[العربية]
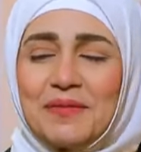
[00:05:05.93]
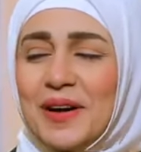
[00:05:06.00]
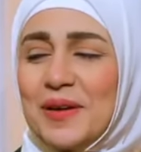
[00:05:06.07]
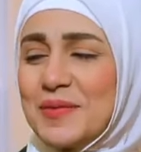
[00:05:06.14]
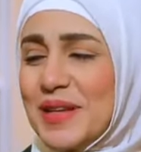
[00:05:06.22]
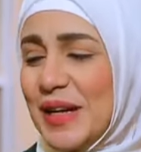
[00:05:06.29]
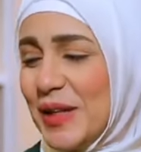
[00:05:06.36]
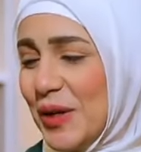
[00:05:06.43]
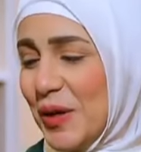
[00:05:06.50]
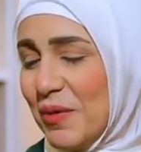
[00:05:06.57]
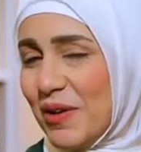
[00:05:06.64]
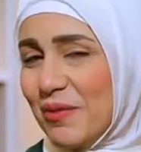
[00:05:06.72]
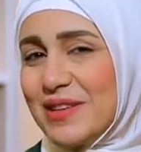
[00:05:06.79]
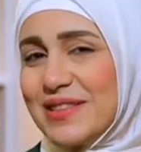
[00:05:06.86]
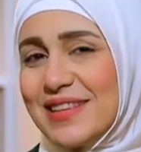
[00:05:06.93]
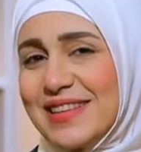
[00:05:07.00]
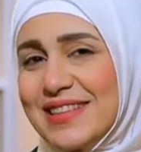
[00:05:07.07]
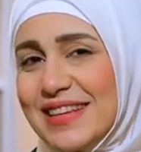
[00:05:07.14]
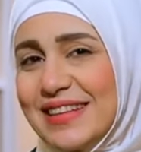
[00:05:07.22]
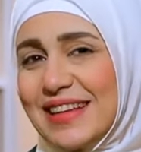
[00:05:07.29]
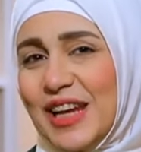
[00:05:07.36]
فقام سيدنا عمر بص
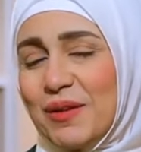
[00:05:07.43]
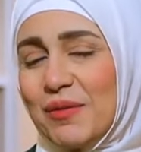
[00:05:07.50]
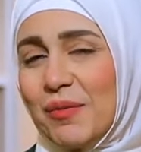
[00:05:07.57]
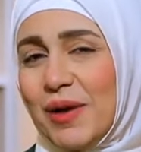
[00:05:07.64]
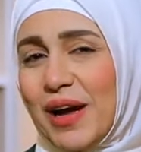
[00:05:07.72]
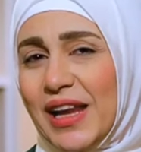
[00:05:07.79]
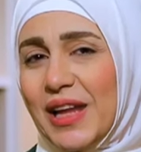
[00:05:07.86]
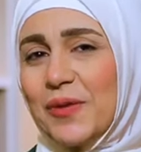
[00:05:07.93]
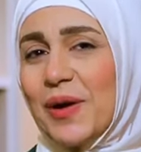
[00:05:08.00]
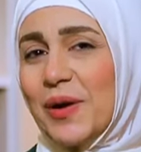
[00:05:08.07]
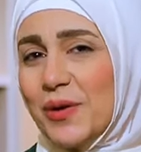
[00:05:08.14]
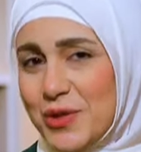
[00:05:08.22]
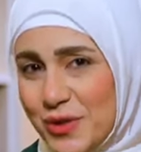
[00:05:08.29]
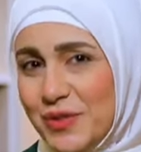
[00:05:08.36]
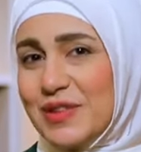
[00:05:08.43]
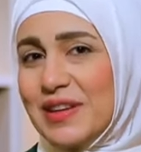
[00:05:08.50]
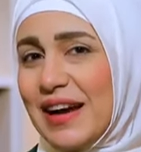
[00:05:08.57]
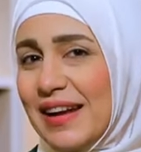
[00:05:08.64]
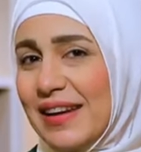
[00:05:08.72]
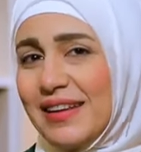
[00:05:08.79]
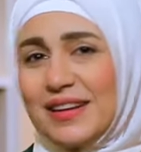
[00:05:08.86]
لسيدنا الامام علي وقال له شفت
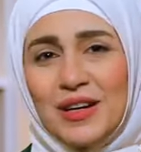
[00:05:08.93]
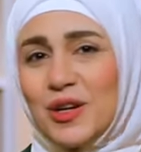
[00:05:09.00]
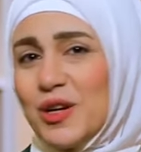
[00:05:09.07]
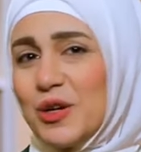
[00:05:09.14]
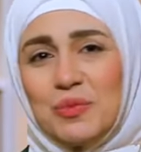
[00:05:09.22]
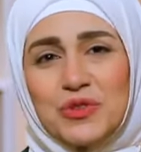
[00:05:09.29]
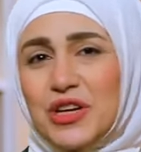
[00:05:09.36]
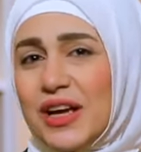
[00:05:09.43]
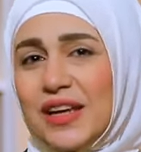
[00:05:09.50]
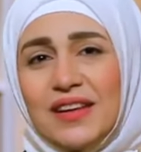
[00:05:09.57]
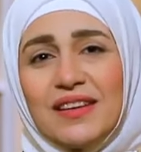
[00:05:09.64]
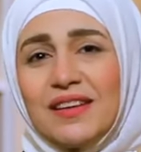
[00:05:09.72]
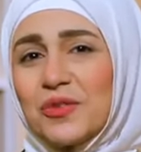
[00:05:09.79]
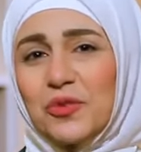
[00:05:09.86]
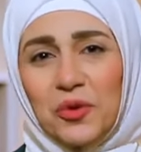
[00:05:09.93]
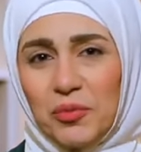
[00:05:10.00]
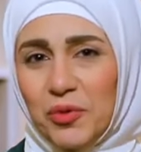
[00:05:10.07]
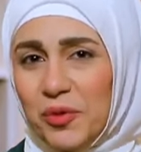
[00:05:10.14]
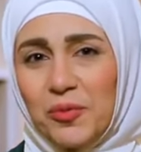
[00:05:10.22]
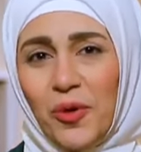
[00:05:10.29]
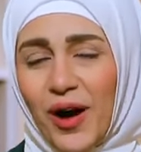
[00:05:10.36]
يا علي مش هيجي طول
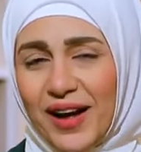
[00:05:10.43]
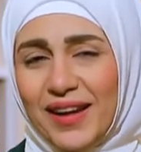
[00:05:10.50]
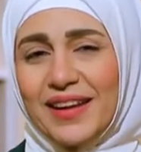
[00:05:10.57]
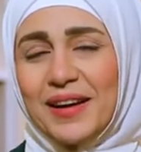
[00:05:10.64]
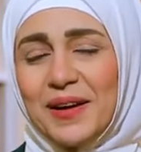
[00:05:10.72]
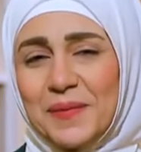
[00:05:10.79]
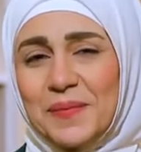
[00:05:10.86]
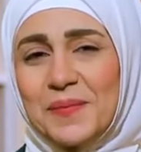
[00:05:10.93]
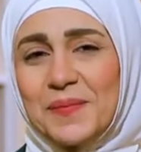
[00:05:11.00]
ما امه حيه